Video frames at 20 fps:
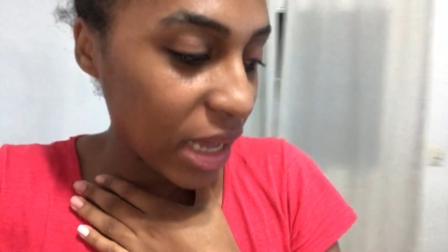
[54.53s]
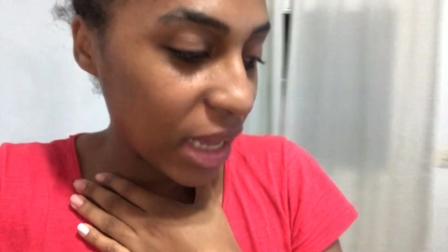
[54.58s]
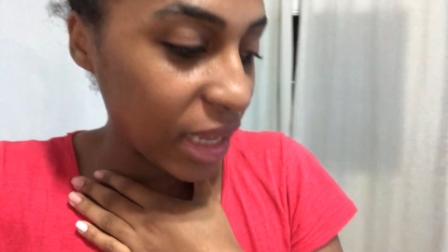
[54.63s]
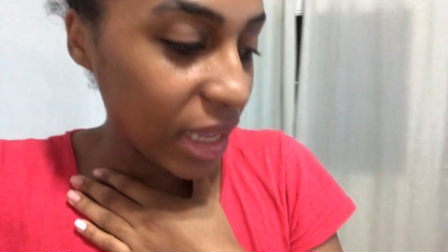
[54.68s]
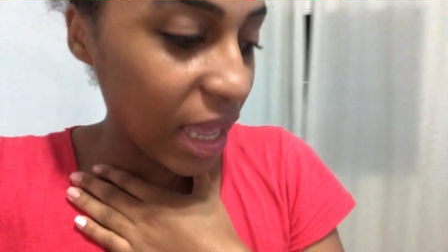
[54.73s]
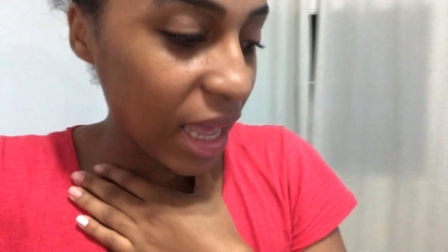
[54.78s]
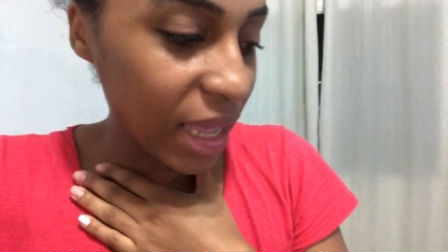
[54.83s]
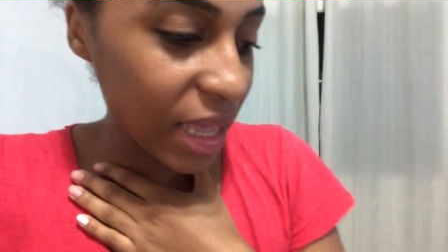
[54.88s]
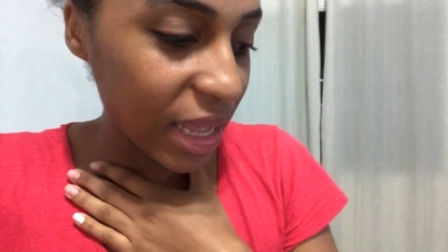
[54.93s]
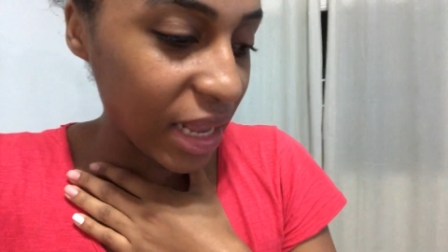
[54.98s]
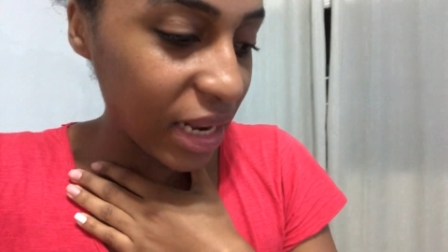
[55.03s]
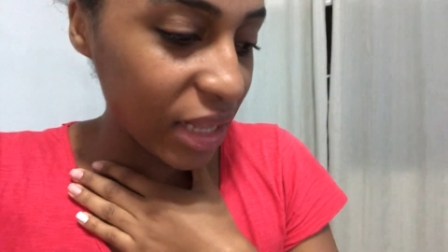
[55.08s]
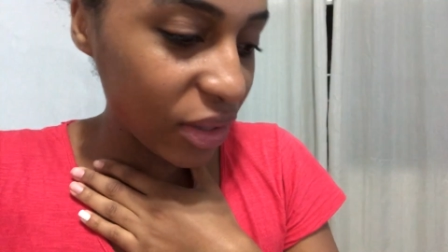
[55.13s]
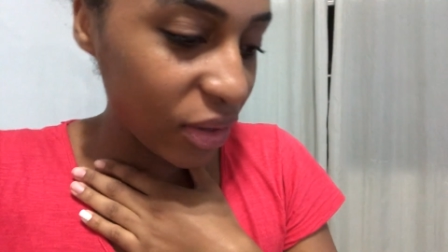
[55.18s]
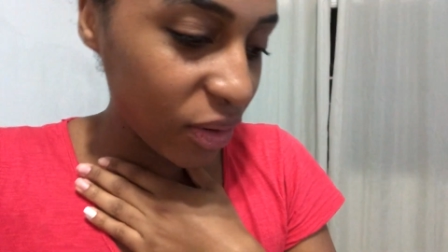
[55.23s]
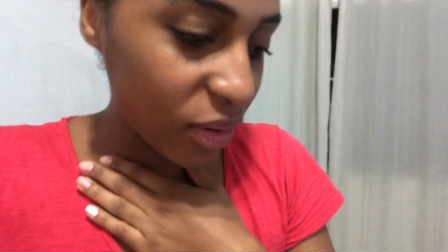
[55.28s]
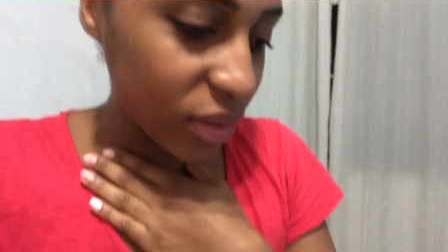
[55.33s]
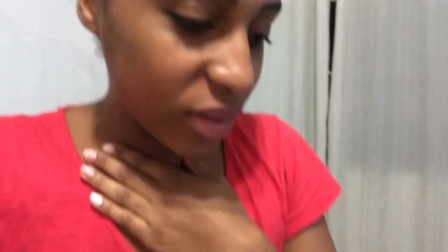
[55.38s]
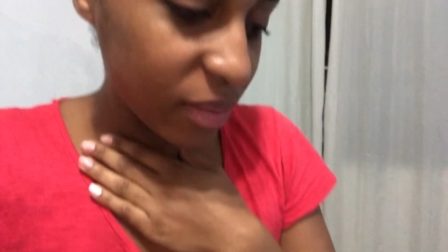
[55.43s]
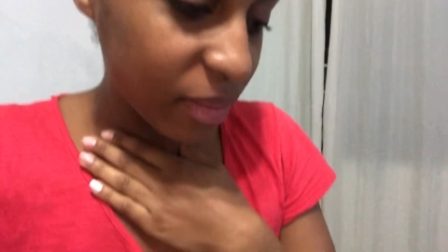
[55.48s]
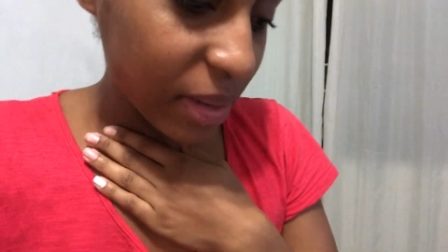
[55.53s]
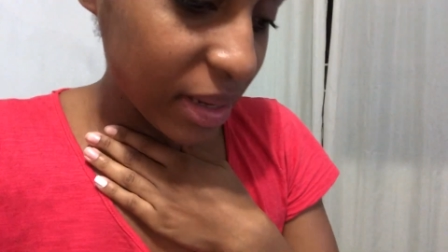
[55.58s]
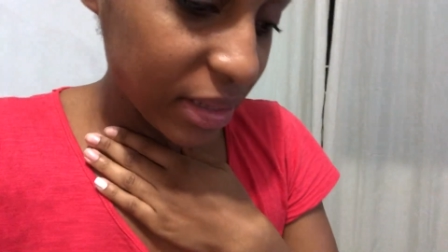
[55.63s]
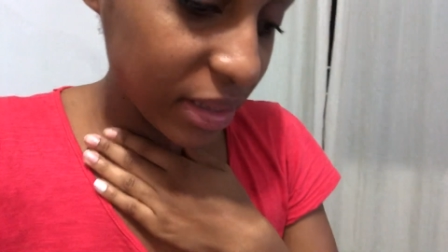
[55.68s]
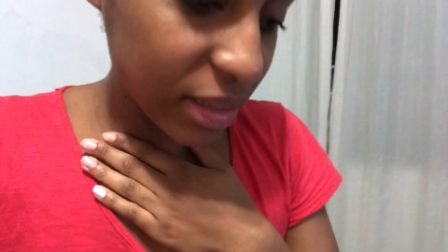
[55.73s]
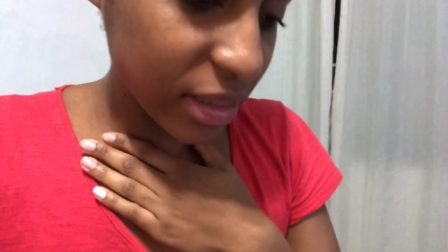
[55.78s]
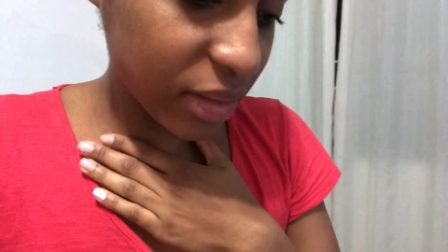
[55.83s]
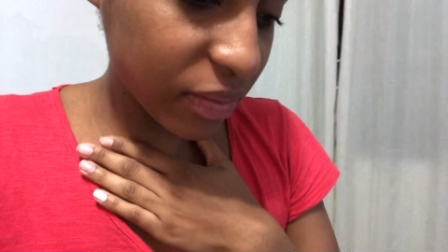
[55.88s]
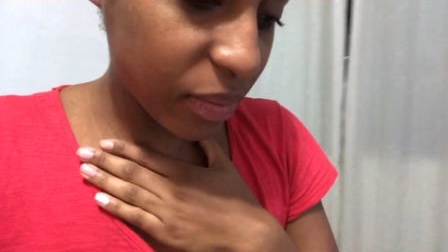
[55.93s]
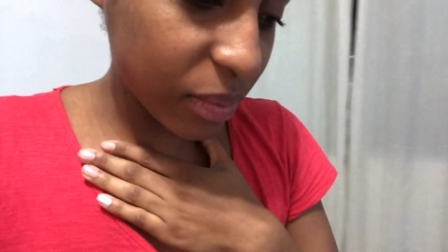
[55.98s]
E aí ele trouxe, mas
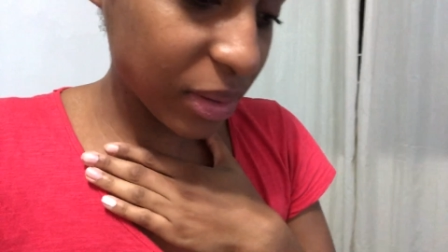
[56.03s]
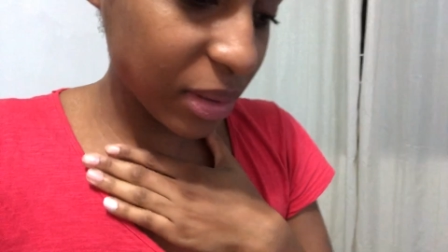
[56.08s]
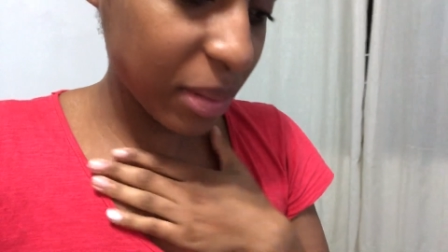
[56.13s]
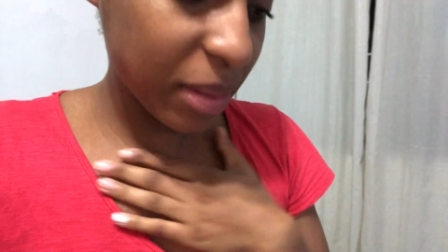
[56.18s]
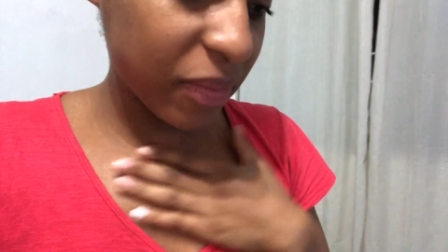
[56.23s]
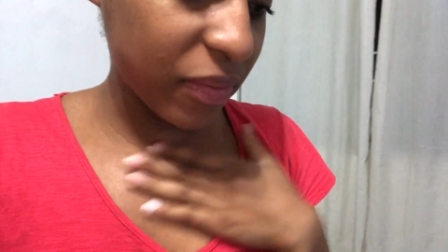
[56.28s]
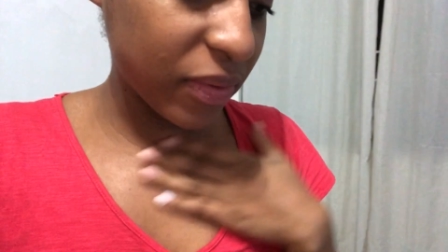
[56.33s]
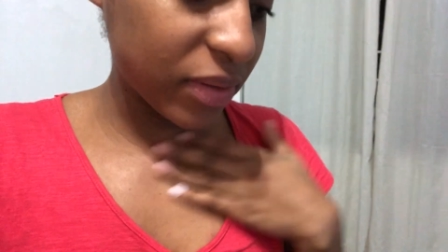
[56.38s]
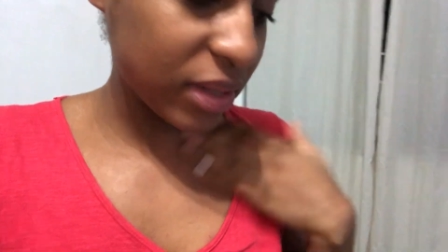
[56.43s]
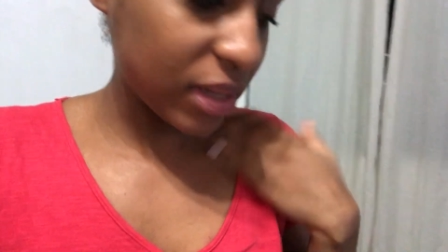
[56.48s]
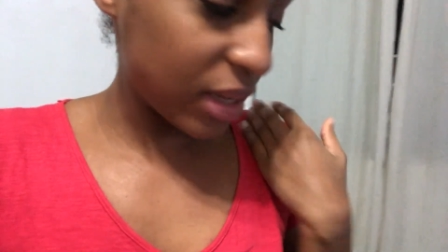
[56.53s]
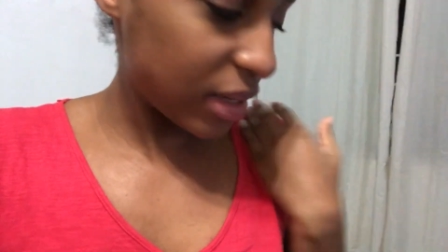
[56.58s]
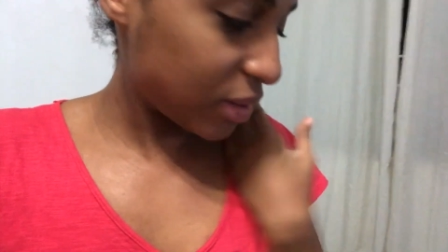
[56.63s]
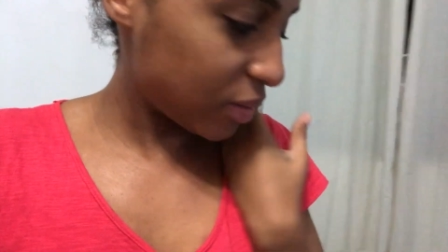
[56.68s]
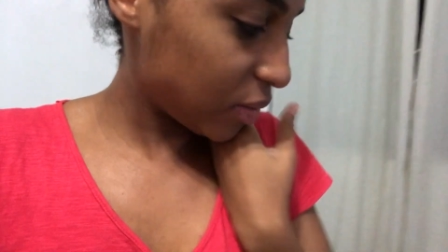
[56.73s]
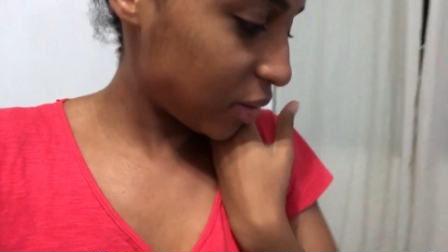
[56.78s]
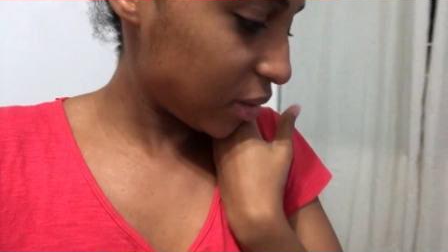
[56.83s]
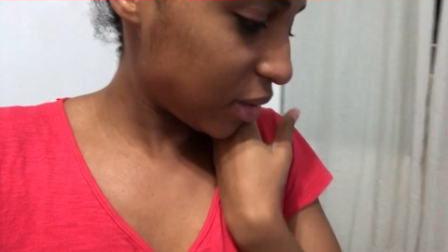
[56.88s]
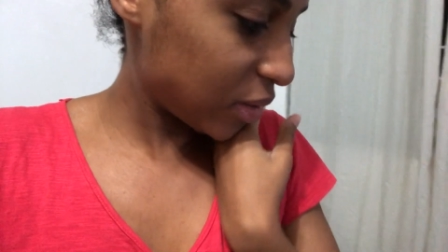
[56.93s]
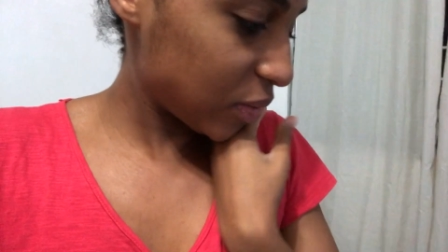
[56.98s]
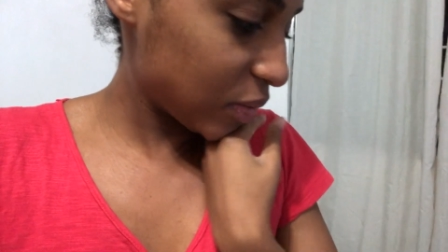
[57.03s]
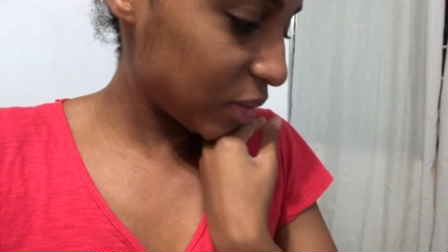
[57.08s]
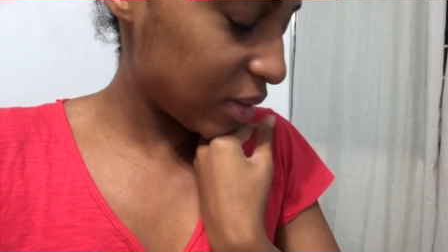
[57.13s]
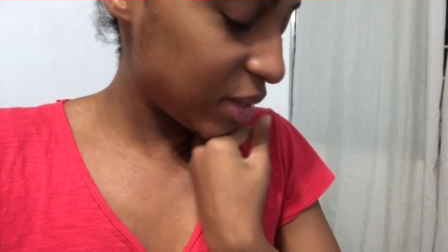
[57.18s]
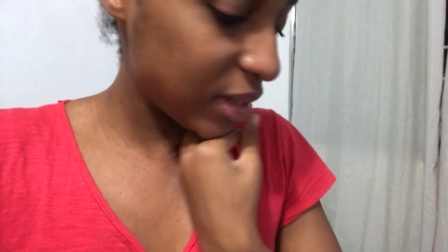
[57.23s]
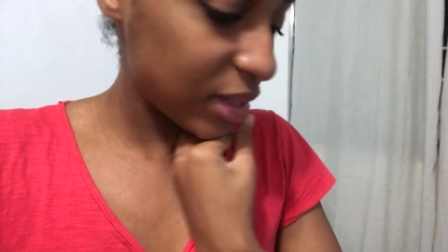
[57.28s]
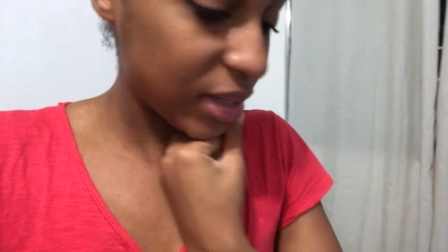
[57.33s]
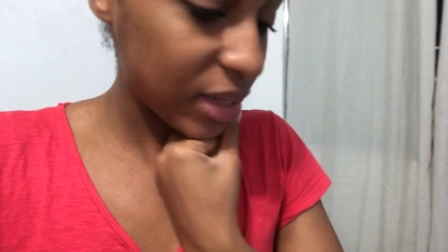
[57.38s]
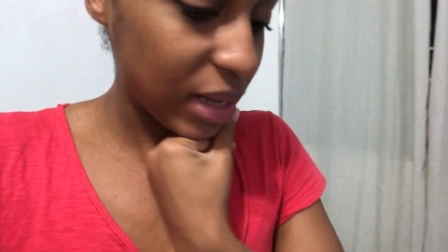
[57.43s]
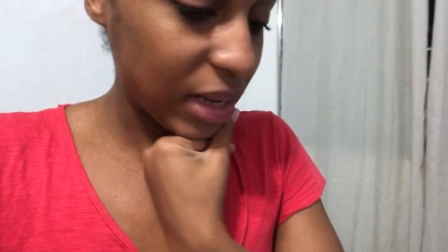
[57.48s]
antes eu vou mostrar pra vocês todas as
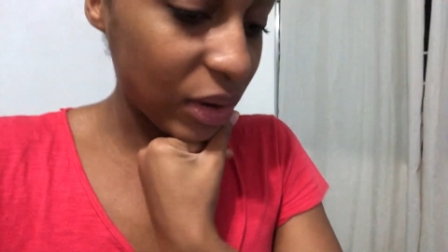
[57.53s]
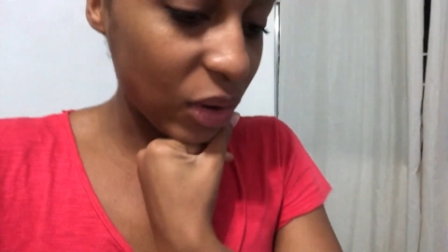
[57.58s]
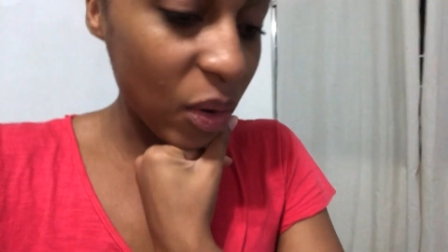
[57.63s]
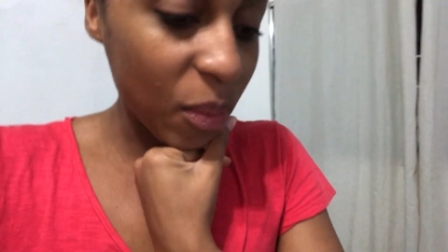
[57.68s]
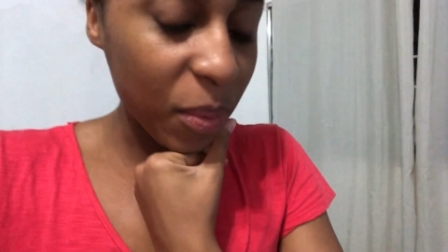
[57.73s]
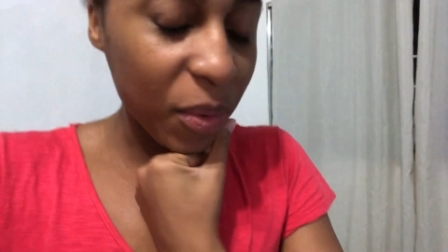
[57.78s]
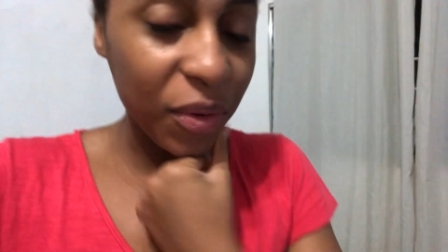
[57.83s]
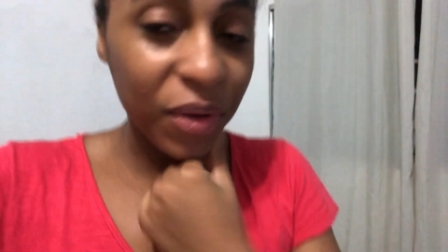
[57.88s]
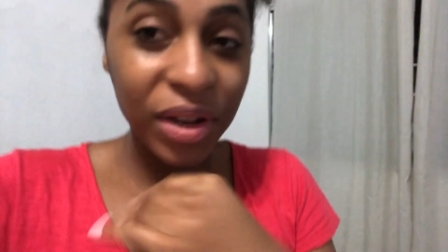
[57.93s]
coisinhas que ele comprou.